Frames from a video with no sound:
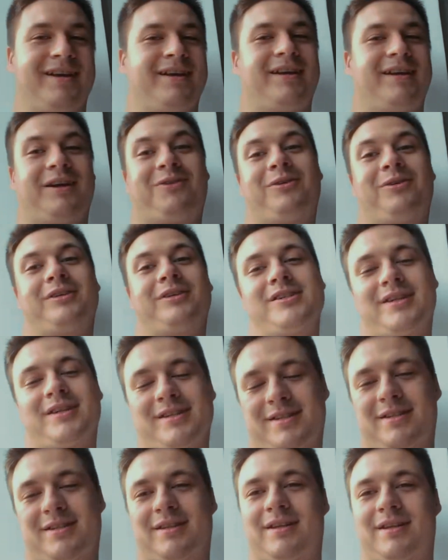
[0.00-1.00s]
и ходят
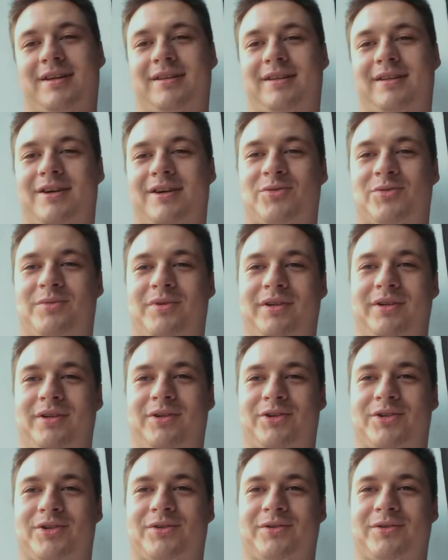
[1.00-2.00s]
сейчас на нашу
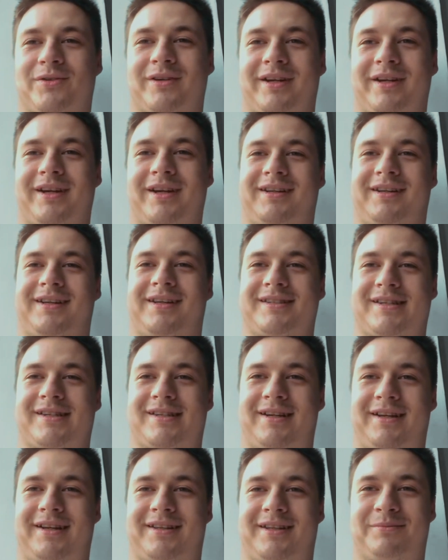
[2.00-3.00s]
молодежку, и когда
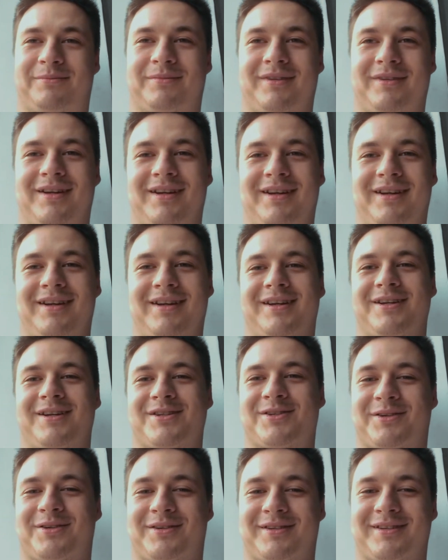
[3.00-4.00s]
сказали там,
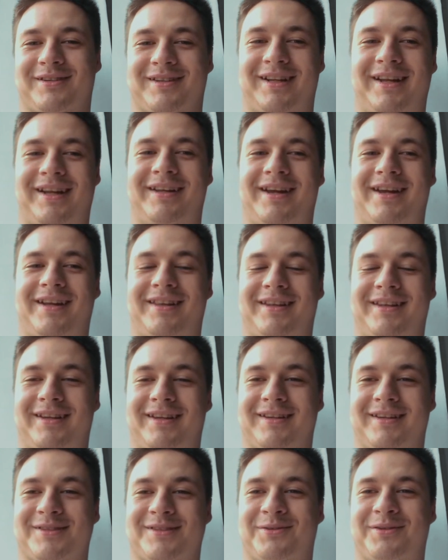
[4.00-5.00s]
что
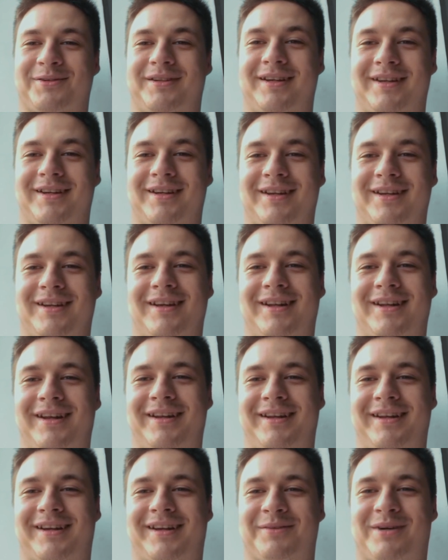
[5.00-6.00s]
линейные судьи
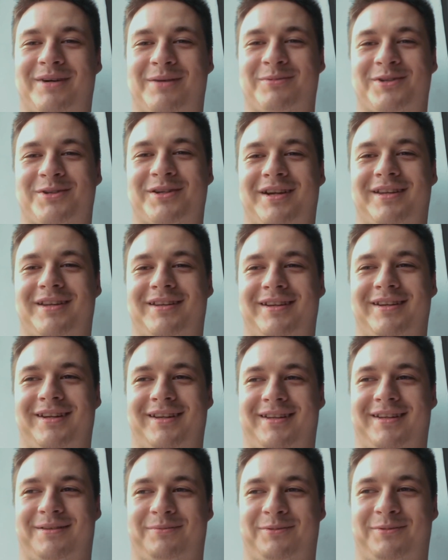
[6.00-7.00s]
линейки бабушки, на они
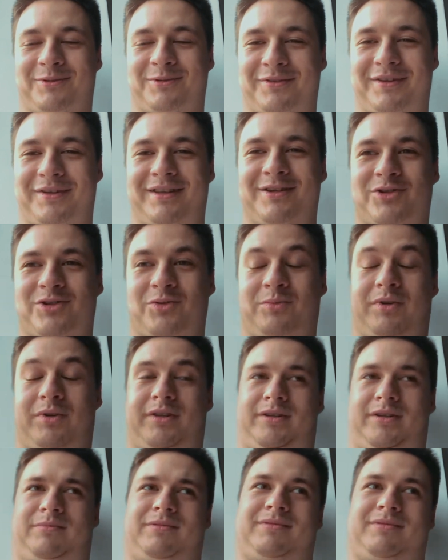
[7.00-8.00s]
там, ну, видно, что
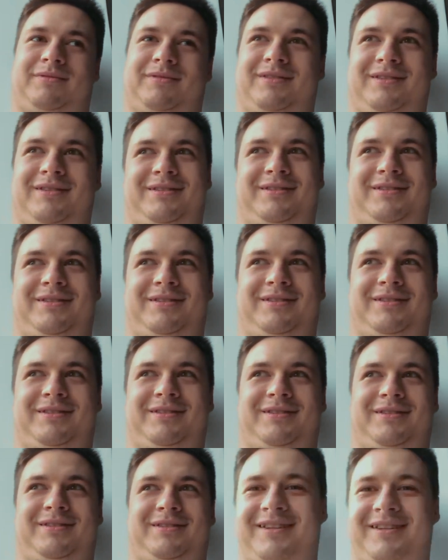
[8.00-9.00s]
типа,
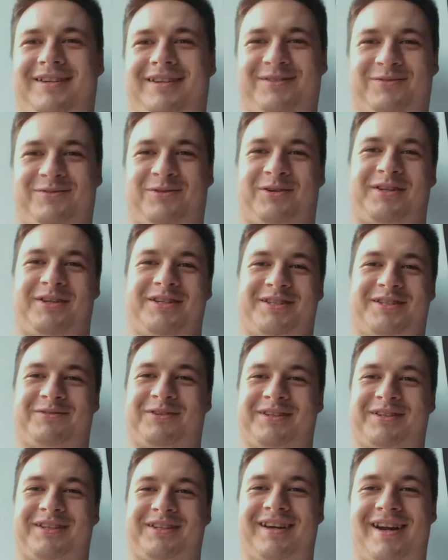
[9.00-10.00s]
как так, вроде же
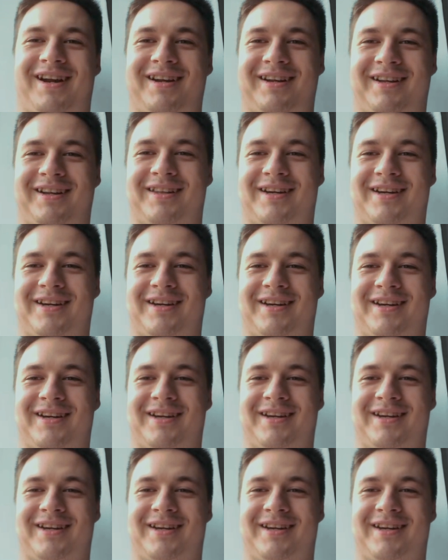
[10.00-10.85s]
вот играли недавно.